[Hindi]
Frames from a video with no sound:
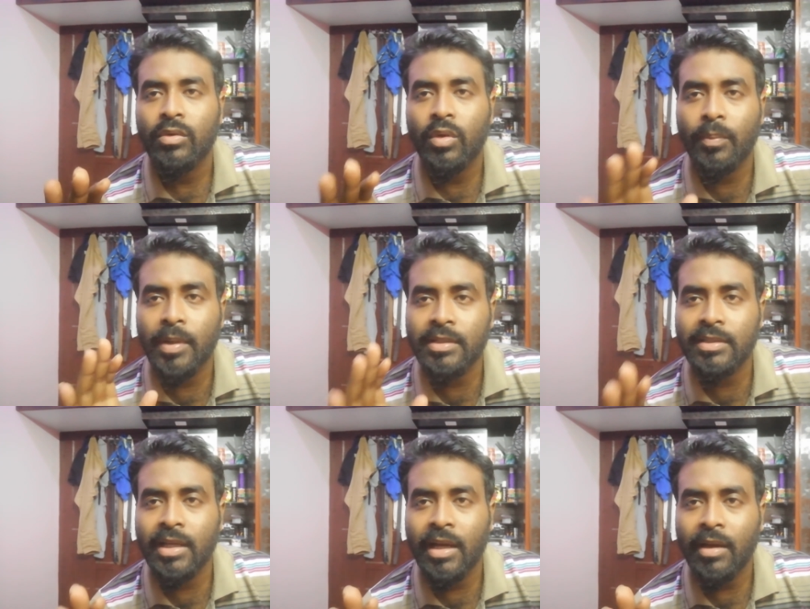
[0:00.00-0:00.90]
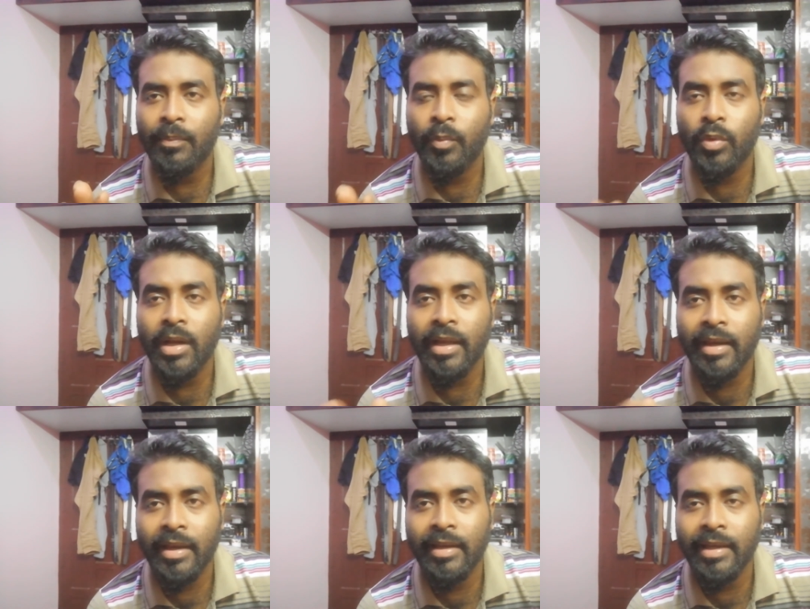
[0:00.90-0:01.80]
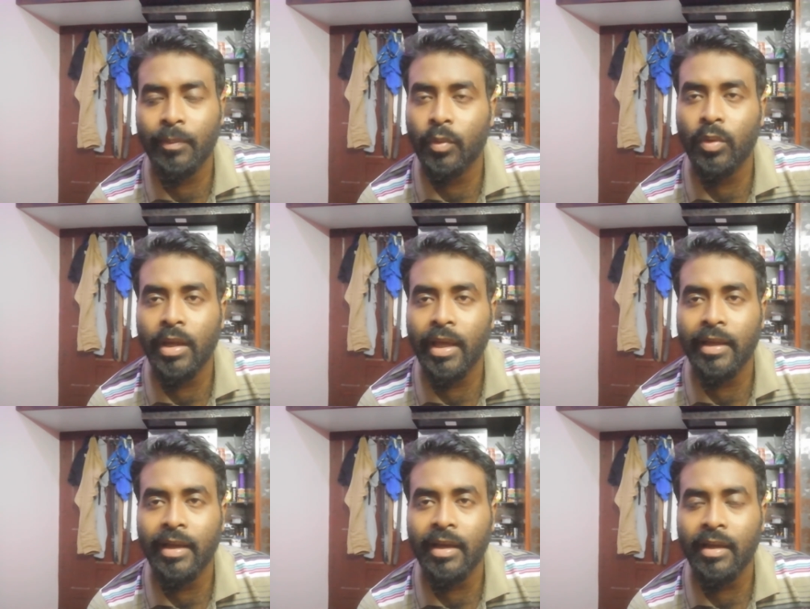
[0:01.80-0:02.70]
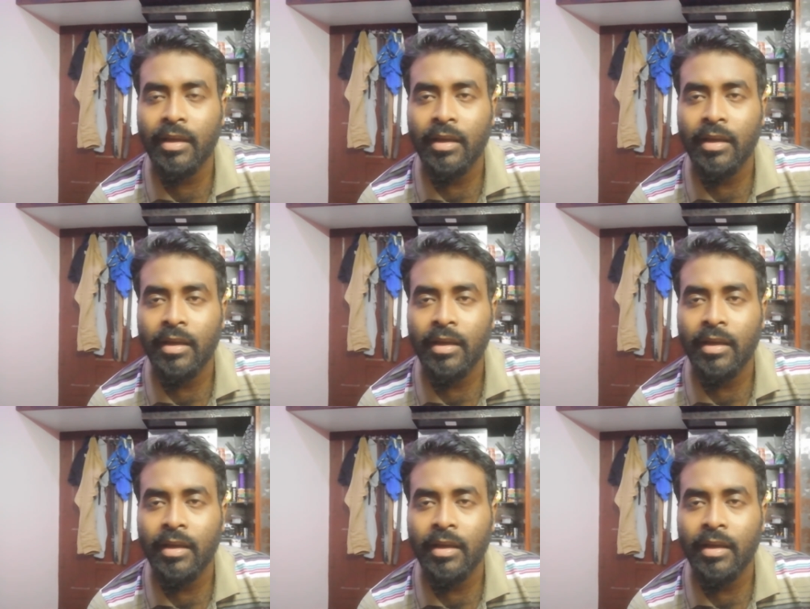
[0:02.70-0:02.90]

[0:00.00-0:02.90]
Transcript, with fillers: वो बच्चा पूरा ग्रीन या ब्लू आ जाएगा